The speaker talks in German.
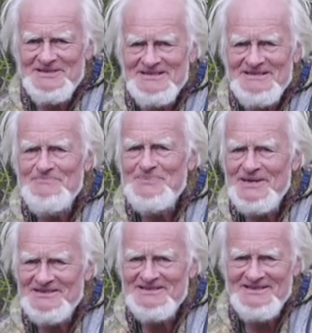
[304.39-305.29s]
mit
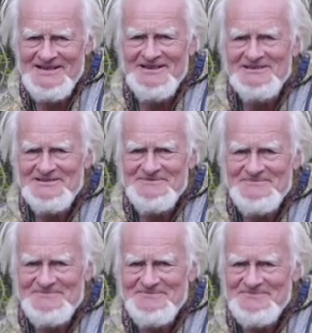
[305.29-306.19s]
impertinent.
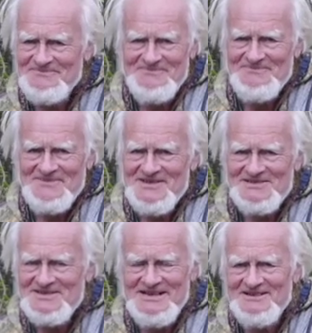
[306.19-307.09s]

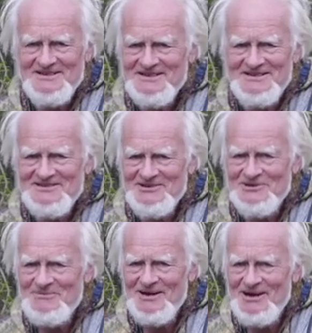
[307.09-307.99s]
Das geht eigentlich
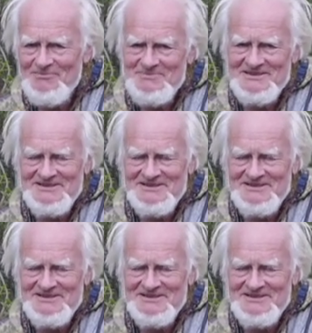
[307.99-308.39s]
auch überhaupt